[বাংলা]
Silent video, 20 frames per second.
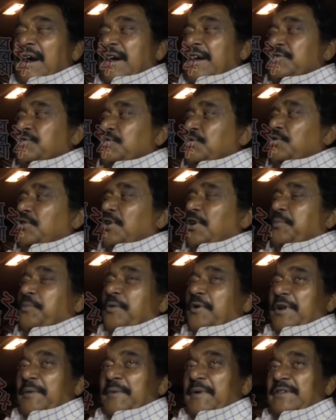একটা সুন্দর
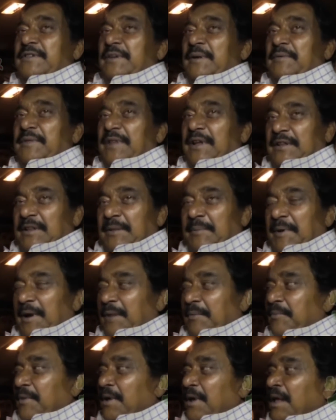পরিবেশ আমি দেখতে
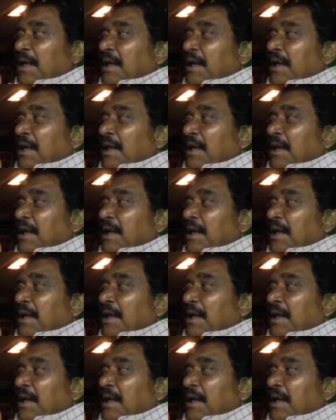পেলাম